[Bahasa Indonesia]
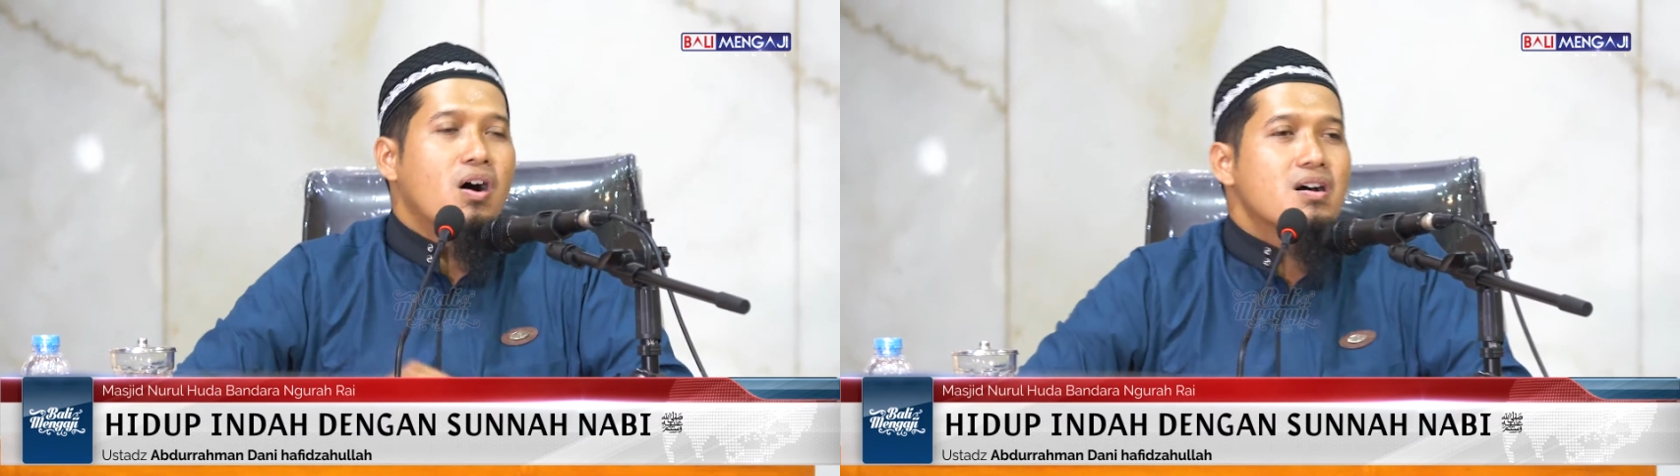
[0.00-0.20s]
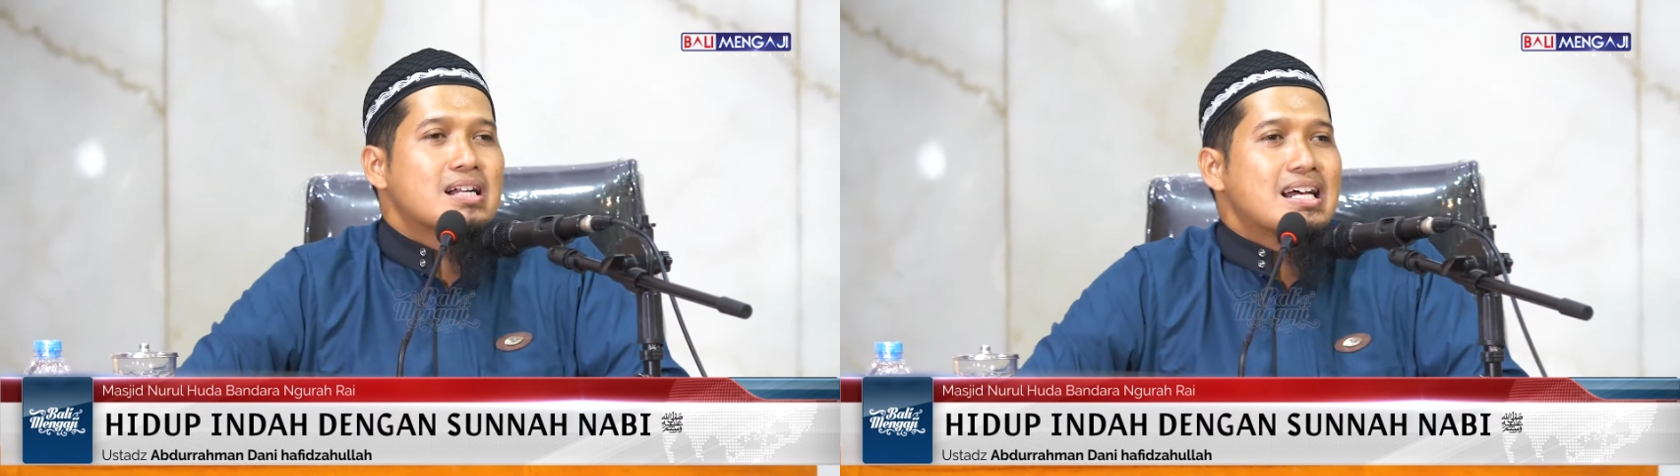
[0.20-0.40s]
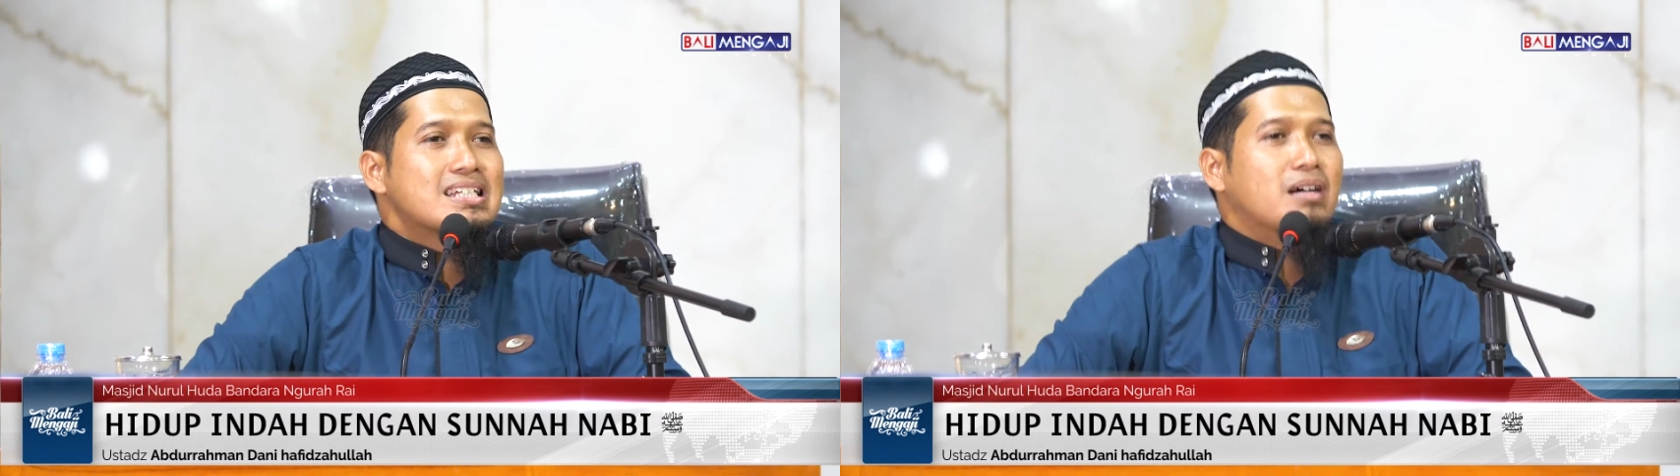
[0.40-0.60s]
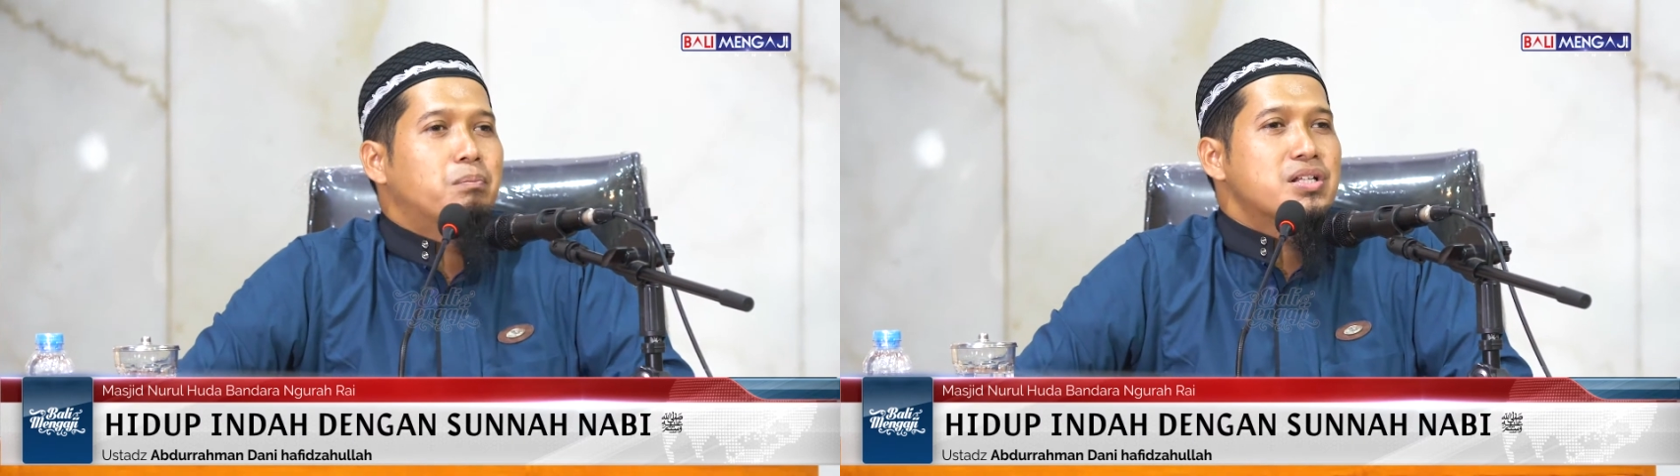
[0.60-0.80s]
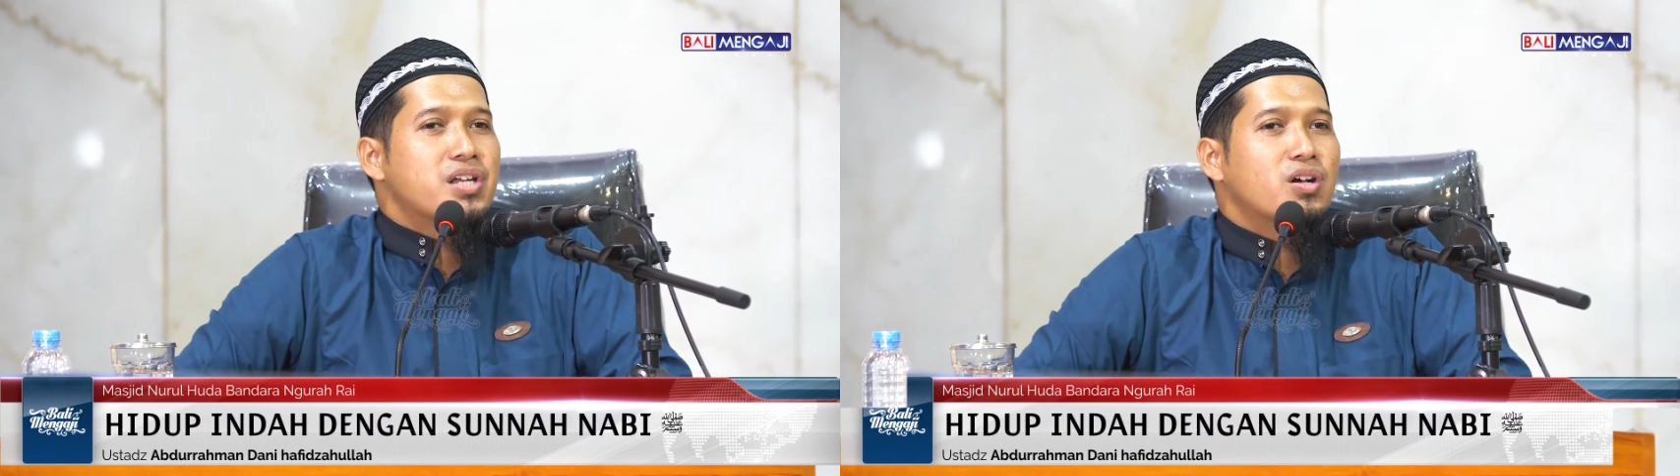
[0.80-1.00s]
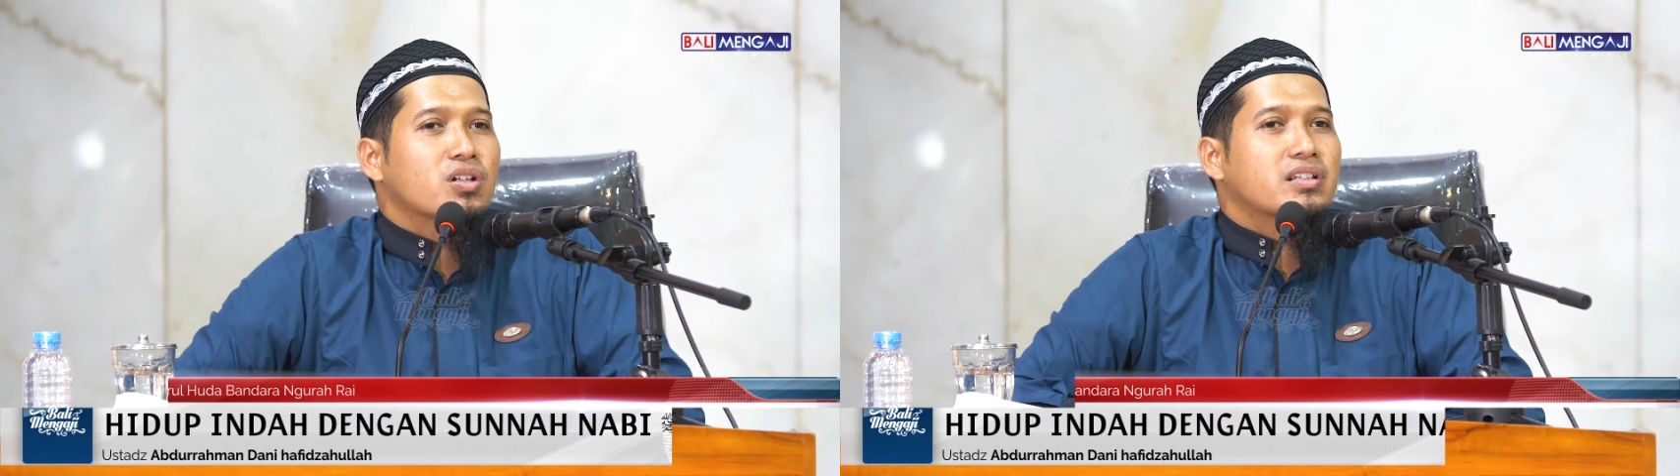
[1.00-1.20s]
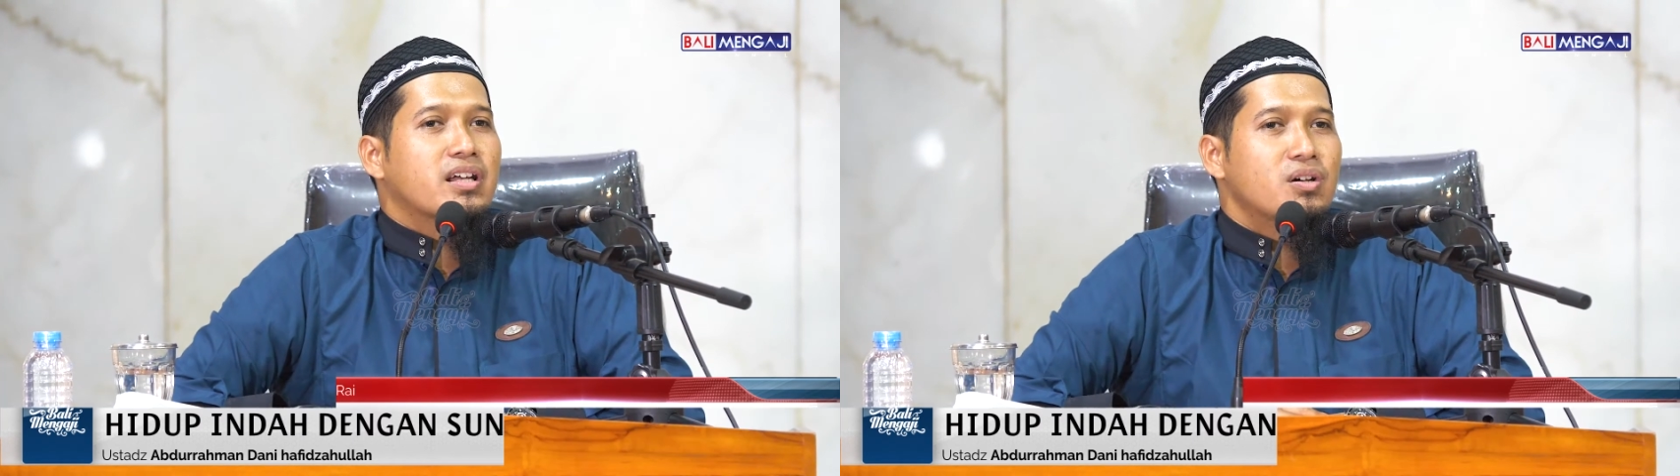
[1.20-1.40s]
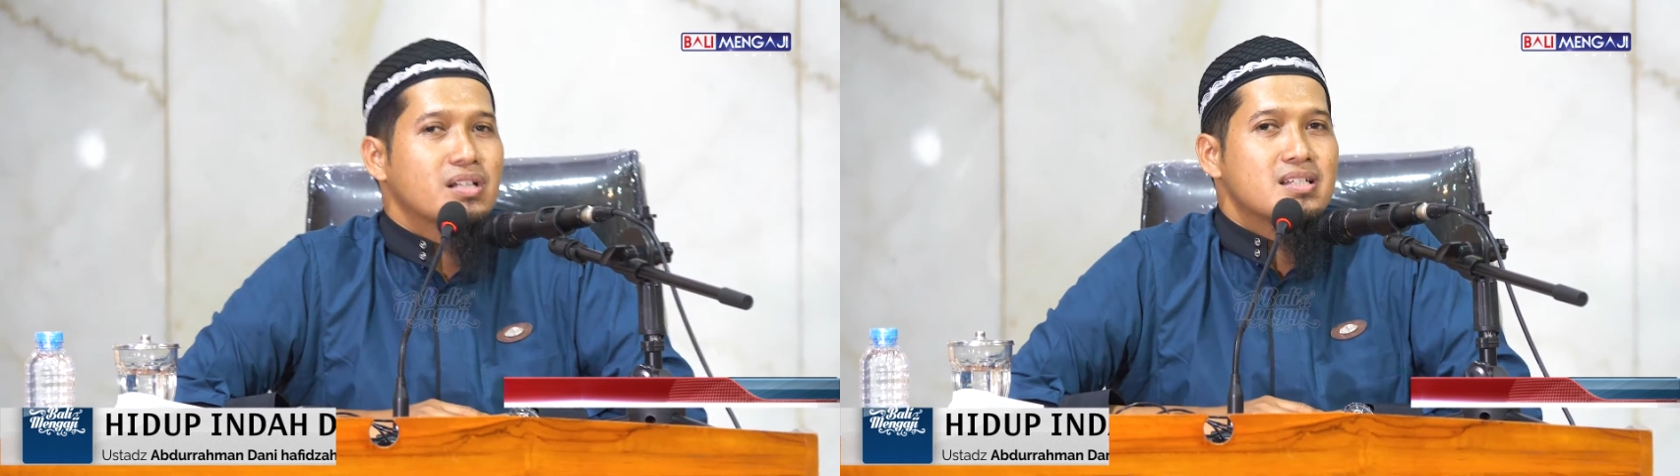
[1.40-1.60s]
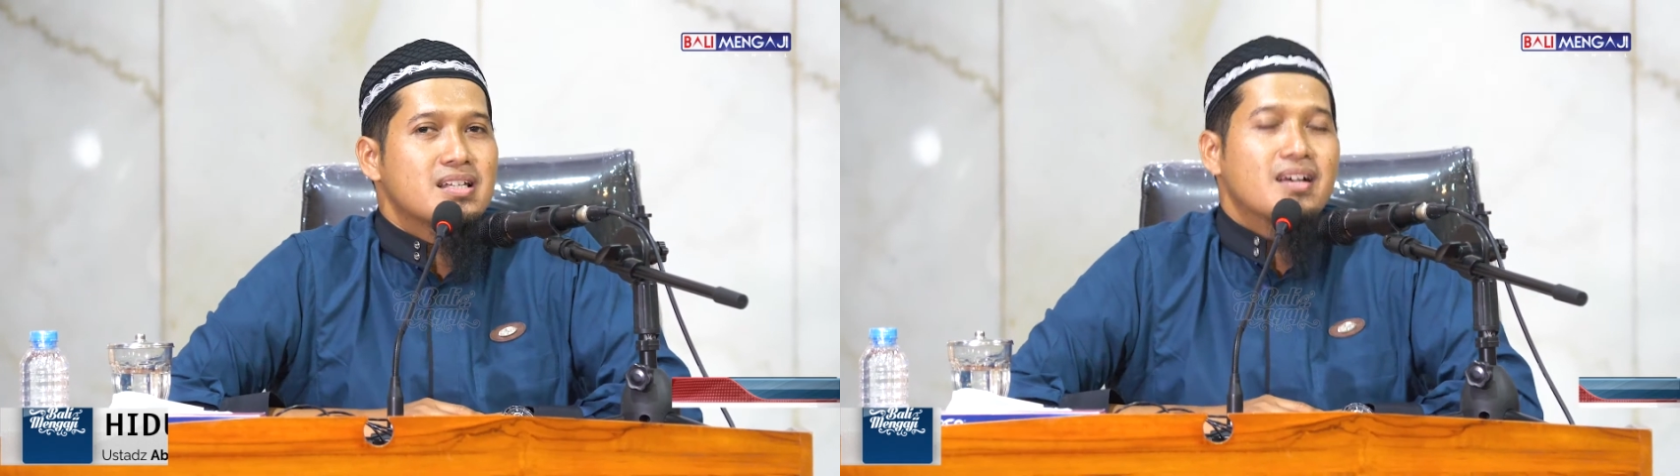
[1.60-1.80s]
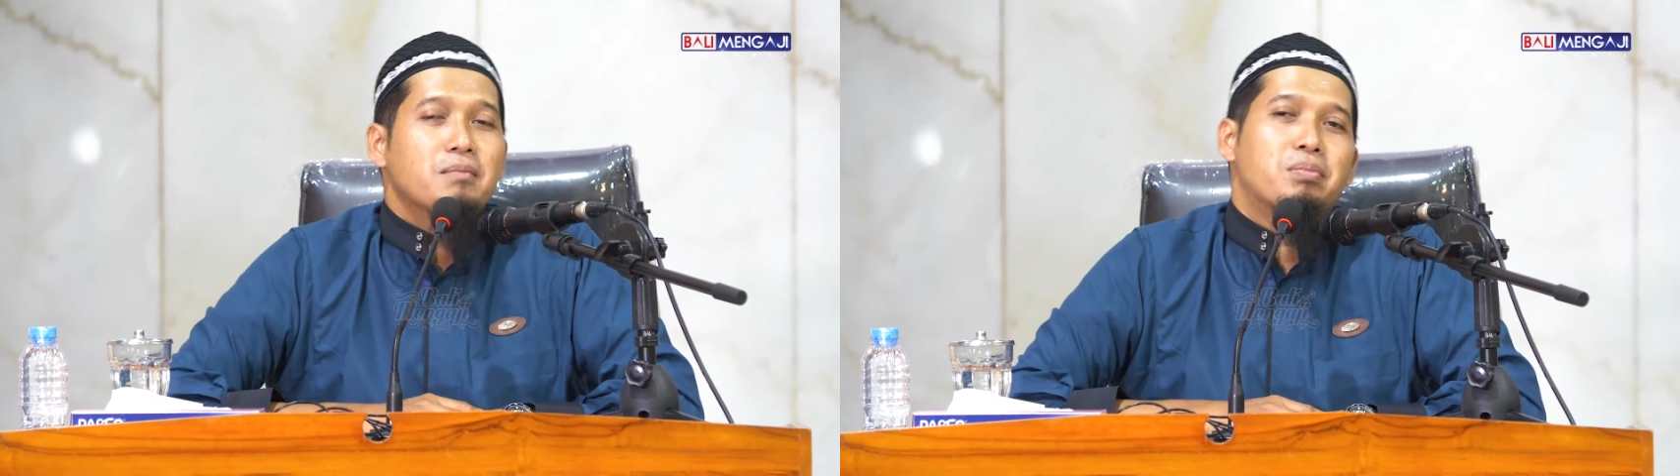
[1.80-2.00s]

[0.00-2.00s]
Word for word: orang yang berjenggot teroris